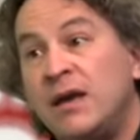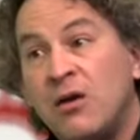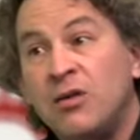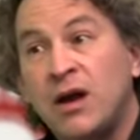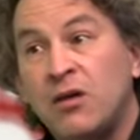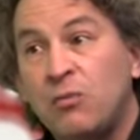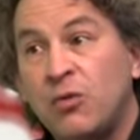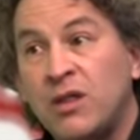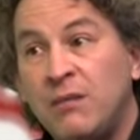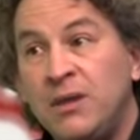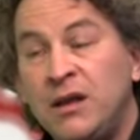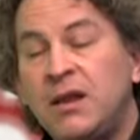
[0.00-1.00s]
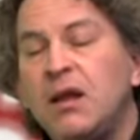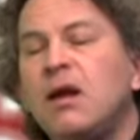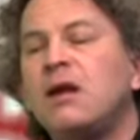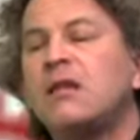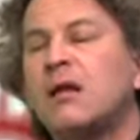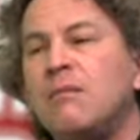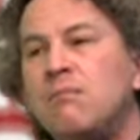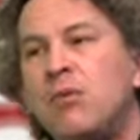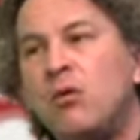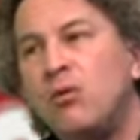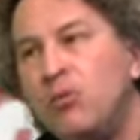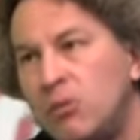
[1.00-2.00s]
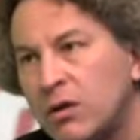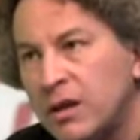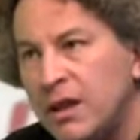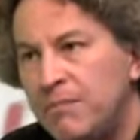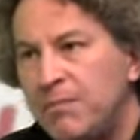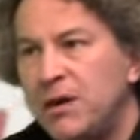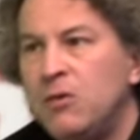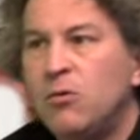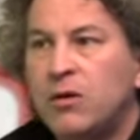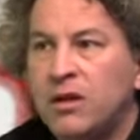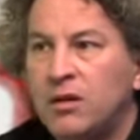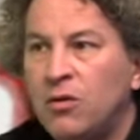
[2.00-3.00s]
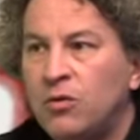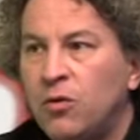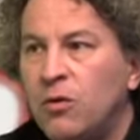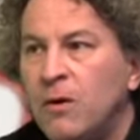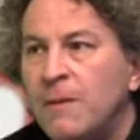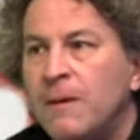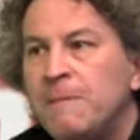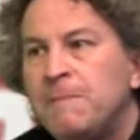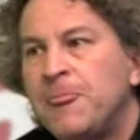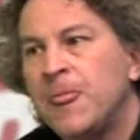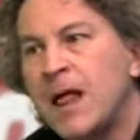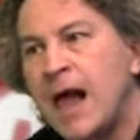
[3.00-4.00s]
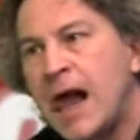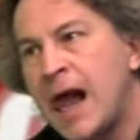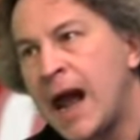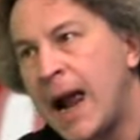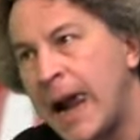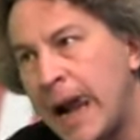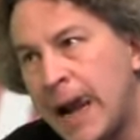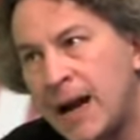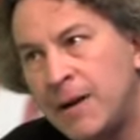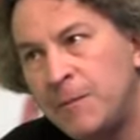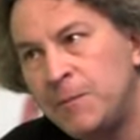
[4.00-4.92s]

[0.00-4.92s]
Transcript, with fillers: il y a une responsabilité extrêmement lourde des pays occidentaux. C'est pas, pas, un peu touchy, de, en